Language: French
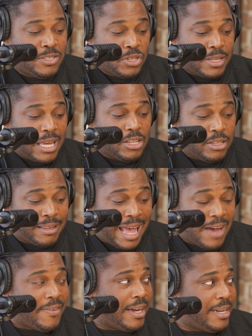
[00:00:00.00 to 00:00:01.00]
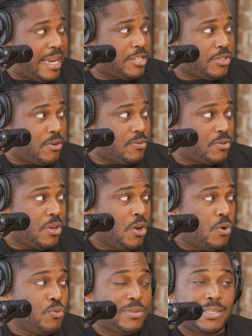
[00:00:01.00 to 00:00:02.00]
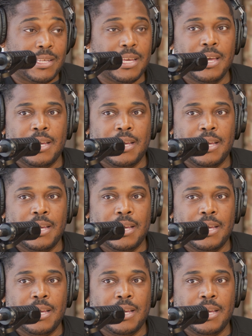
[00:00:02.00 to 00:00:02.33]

mais si tu regardes le travail de la chose aussi,